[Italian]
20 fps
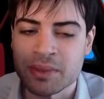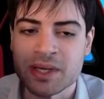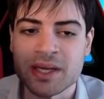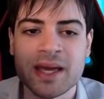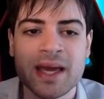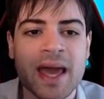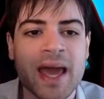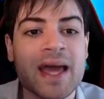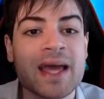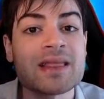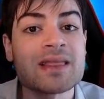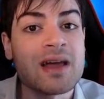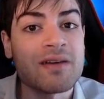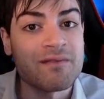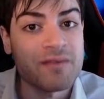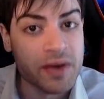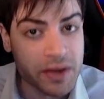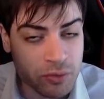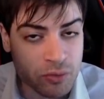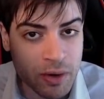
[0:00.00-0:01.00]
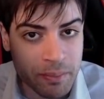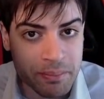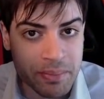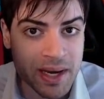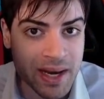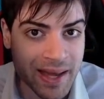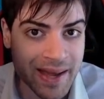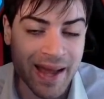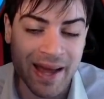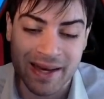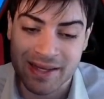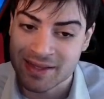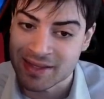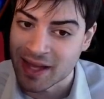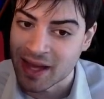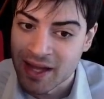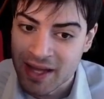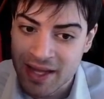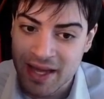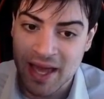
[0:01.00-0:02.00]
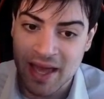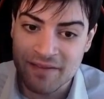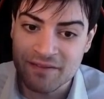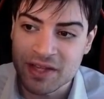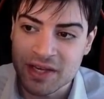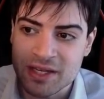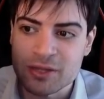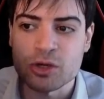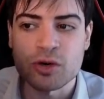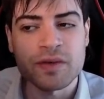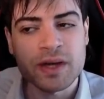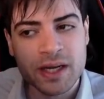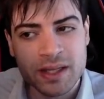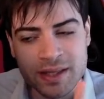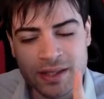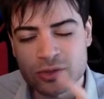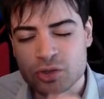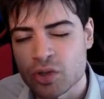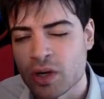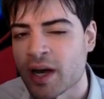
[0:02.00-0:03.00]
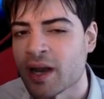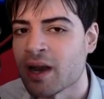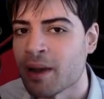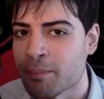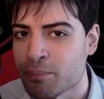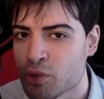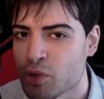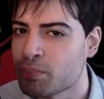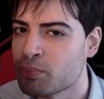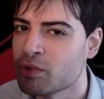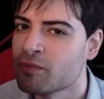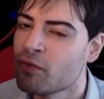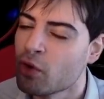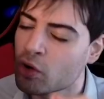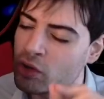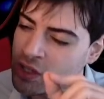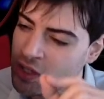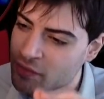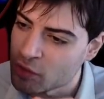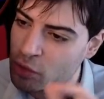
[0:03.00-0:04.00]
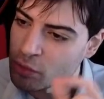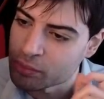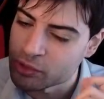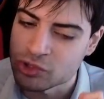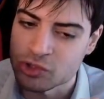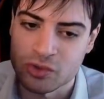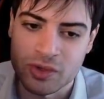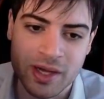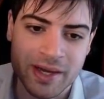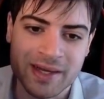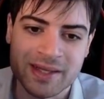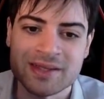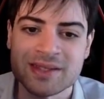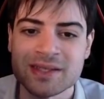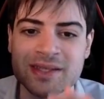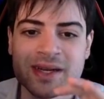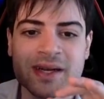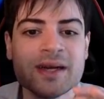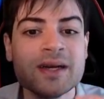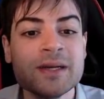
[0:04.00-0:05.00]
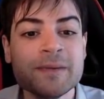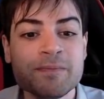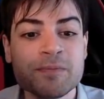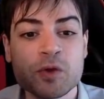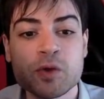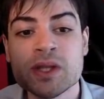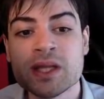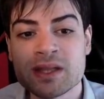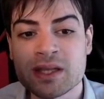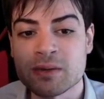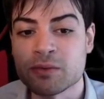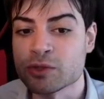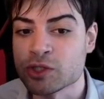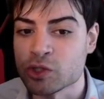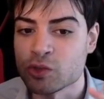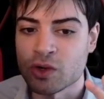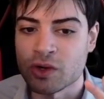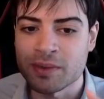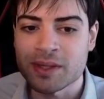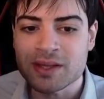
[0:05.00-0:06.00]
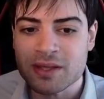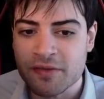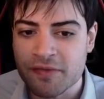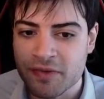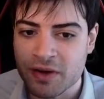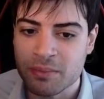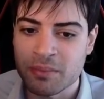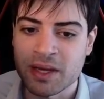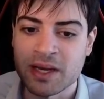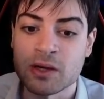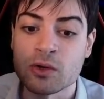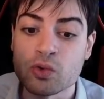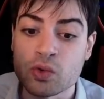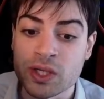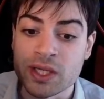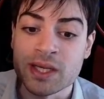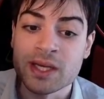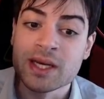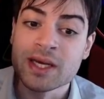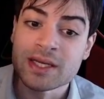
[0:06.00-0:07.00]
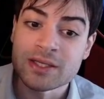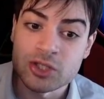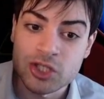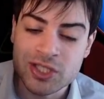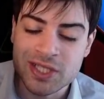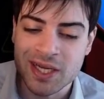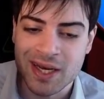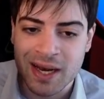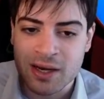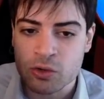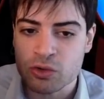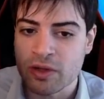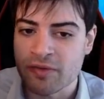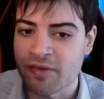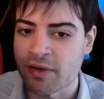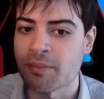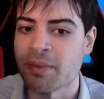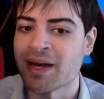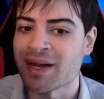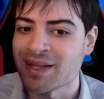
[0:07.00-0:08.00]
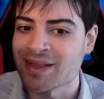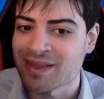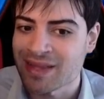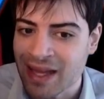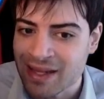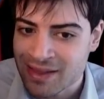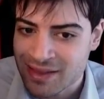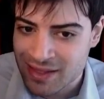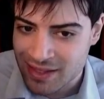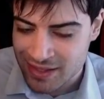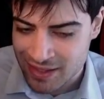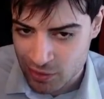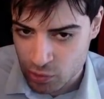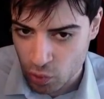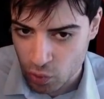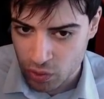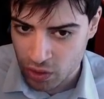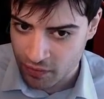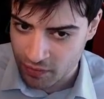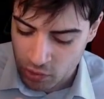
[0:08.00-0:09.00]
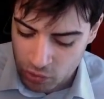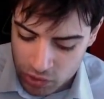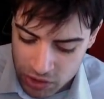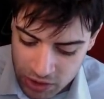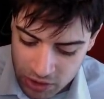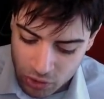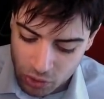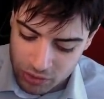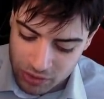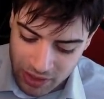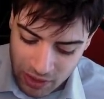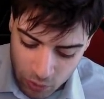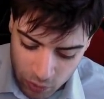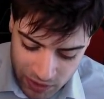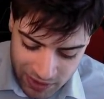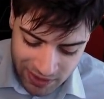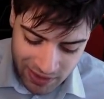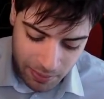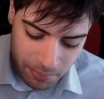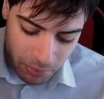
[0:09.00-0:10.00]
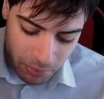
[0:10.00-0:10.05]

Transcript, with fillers: perché è davvero una bella carta e vi ritroverete a giocarla più e più volte, ve lo posso garantire. Quindi andremo sicuramente a farmare lui, ci saranno da farmare tante stone, ve lo dico, da queste